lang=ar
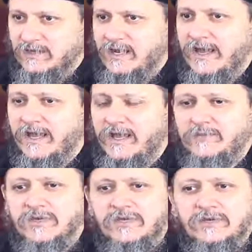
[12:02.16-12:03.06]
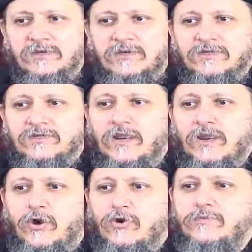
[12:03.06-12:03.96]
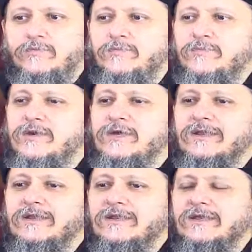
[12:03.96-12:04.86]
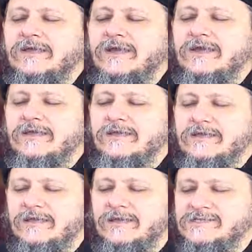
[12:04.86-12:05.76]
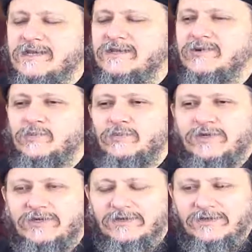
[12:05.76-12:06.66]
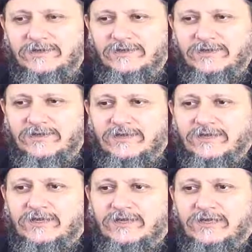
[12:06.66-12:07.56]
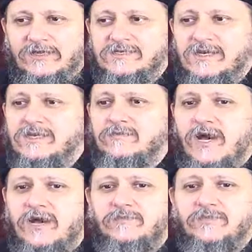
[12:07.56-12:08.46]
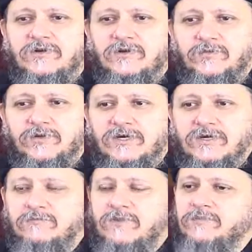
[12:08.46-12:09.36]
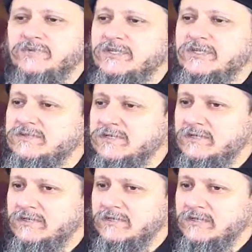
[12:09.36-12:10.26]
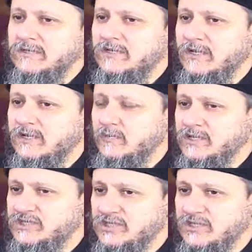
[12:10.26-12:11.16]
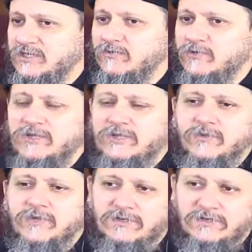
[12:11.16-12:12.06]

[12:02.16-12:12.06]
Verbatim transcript: الأجابي ده الحب الإلهي اللي زي ربنا اللي زي محبة ربنا ما بتدي الوحشين والحلوين